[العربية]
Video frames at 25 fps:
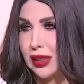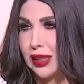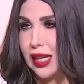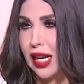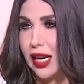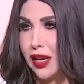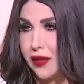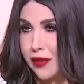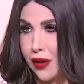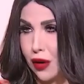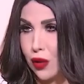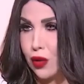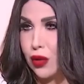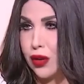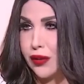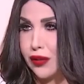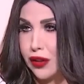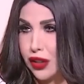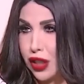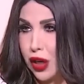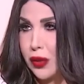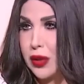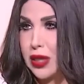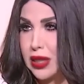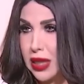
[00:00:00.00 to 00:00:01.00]
يعني فاروق
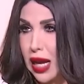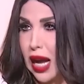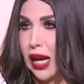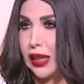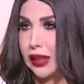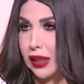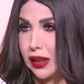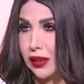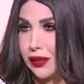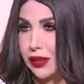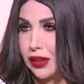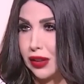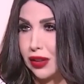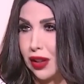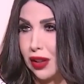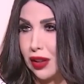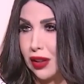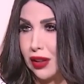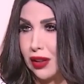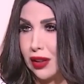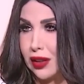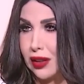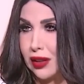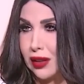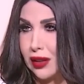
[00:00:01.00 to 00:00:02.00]
الفيشاوي ساعدك في
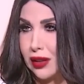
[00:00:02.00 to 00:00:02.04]
الطلاق